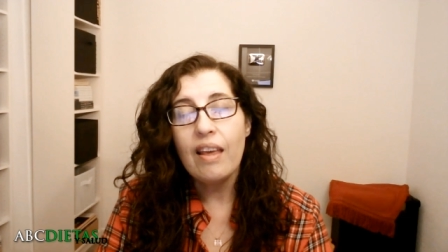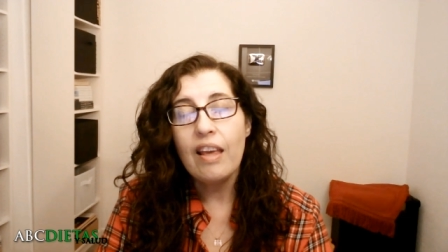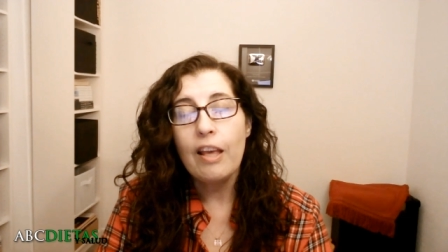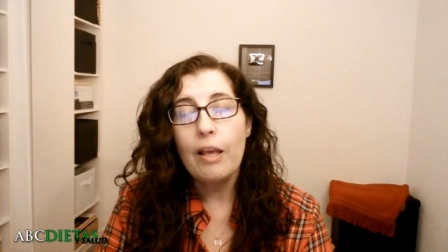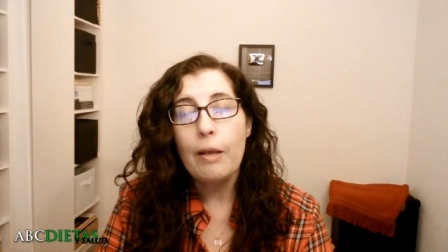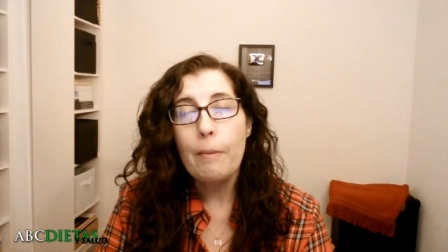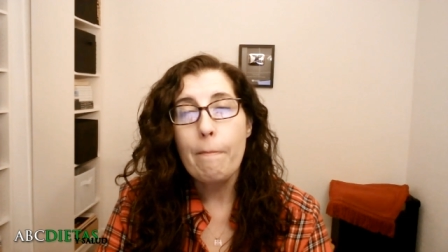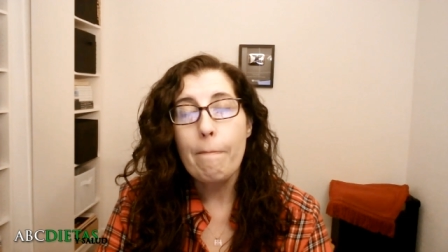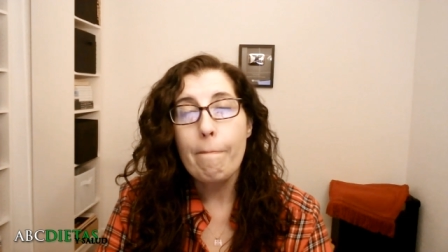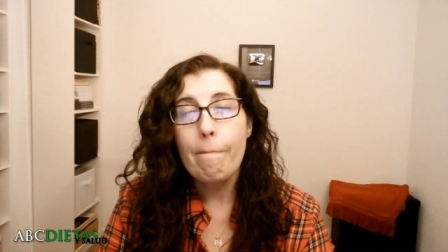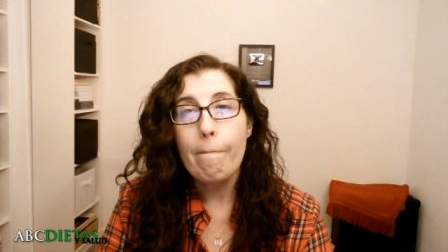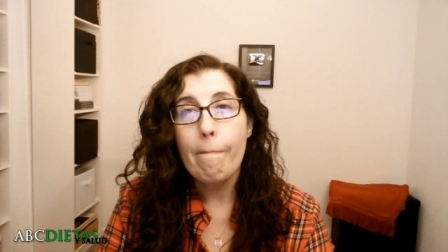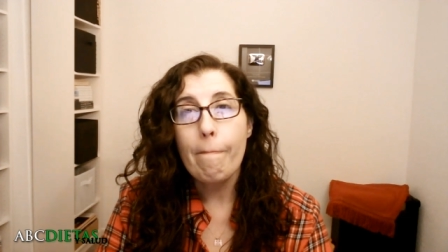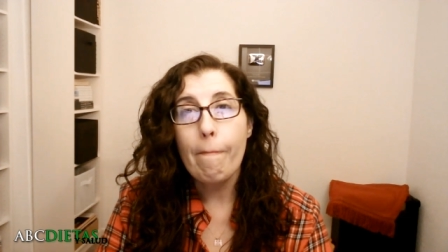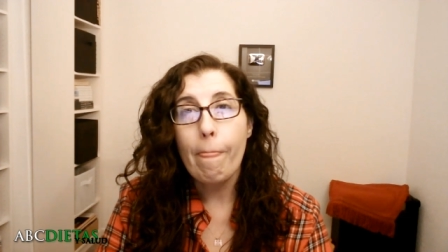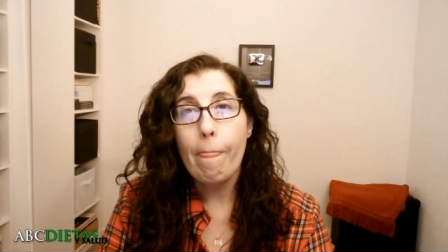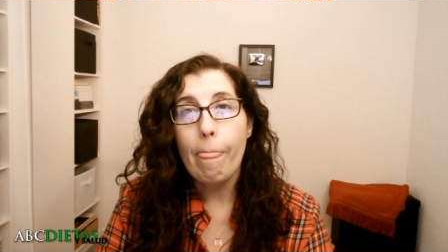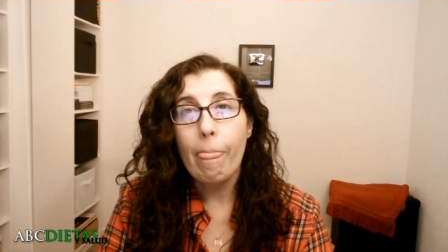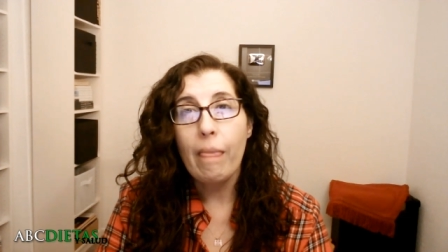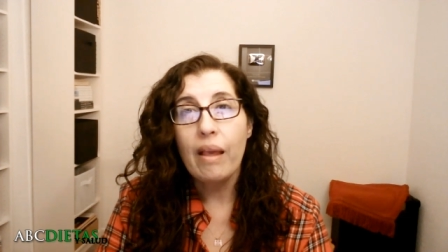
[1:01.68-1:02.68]
eh,
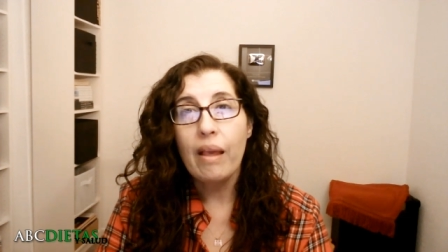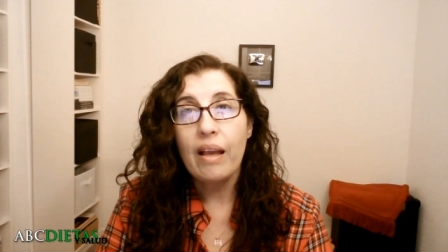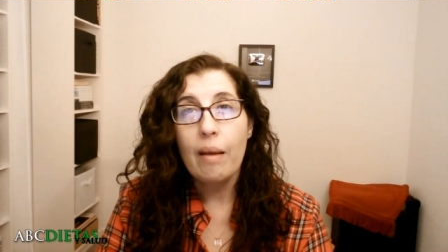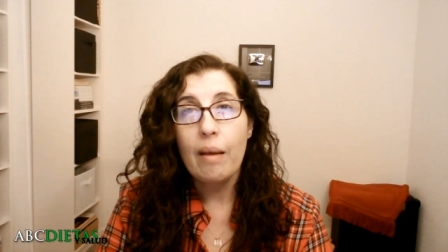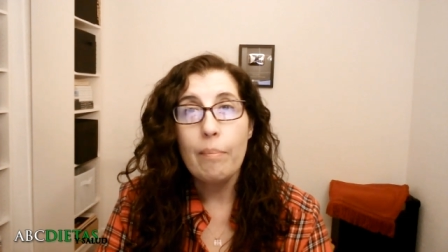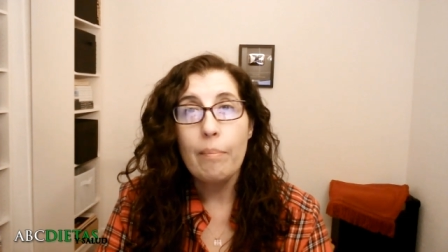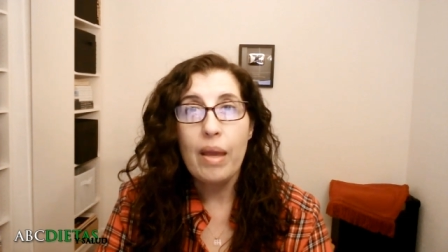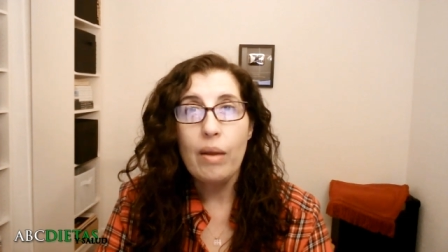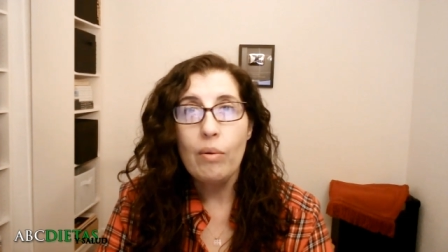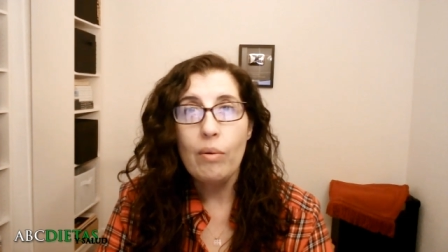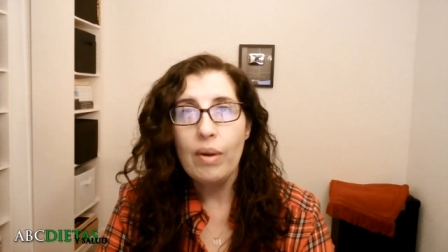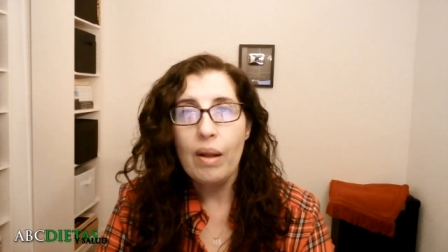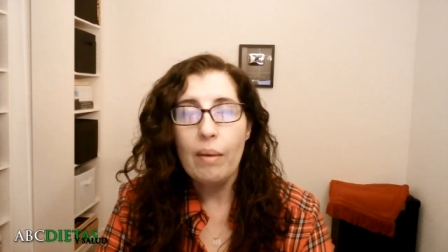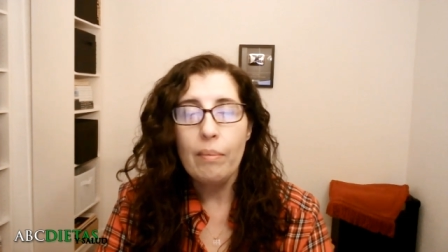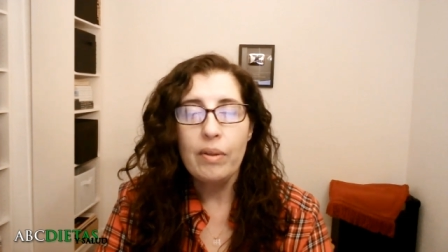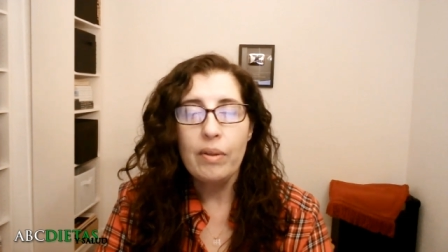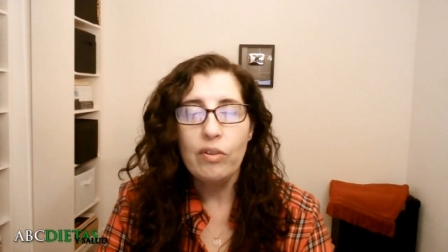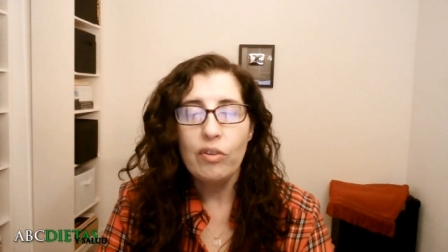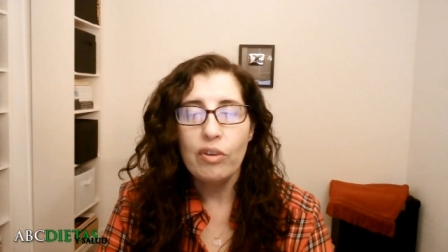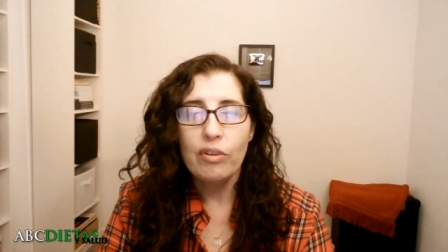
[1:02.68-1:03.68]
cambiar un
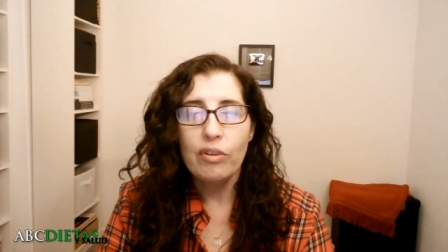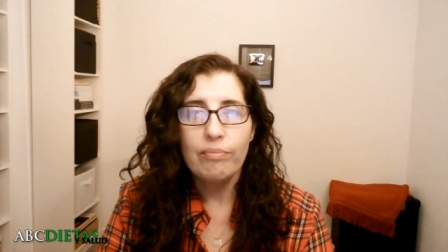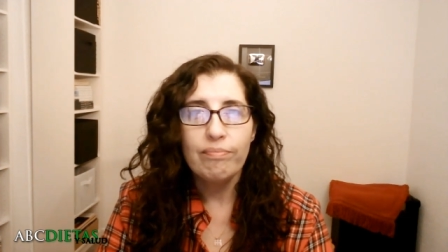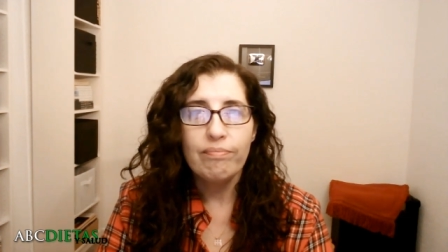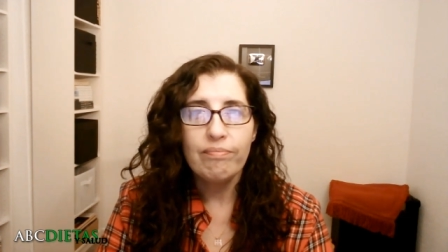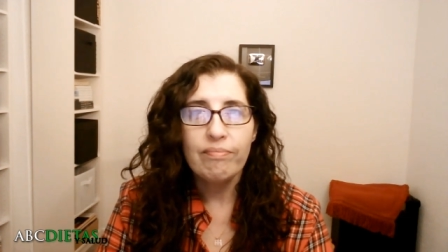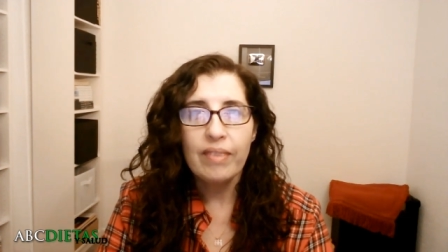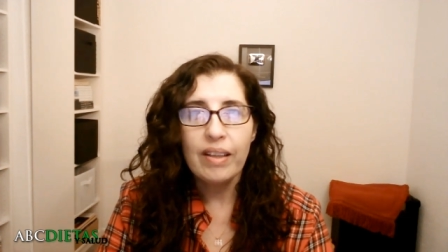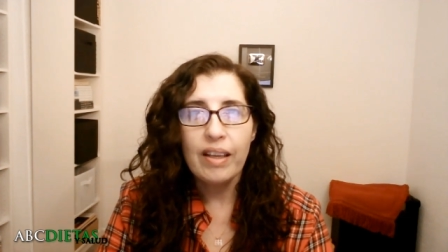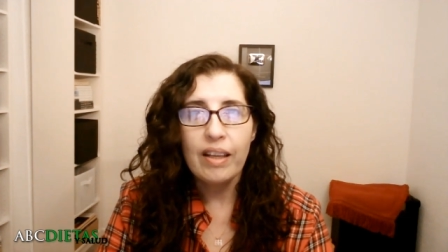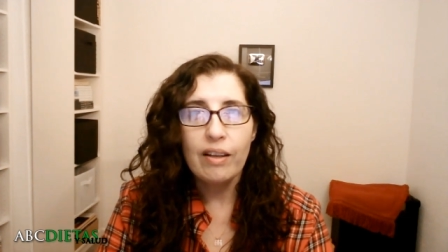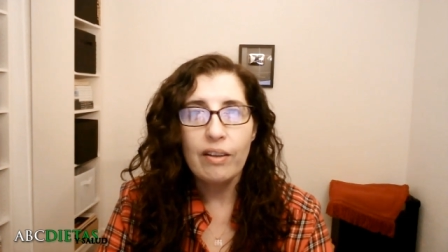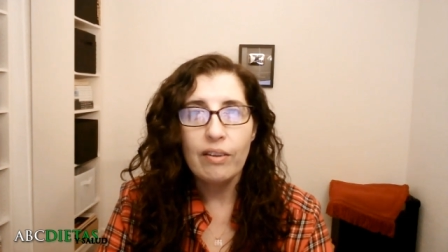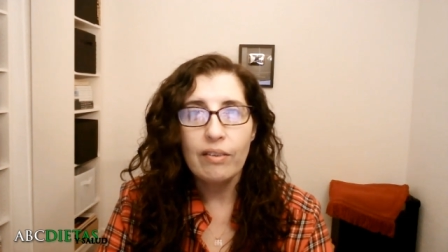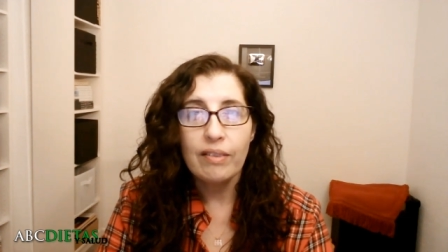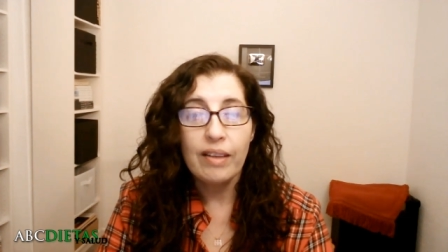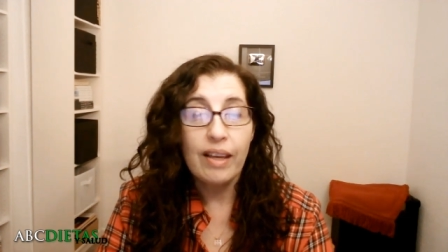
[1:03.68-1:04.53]
hábito que,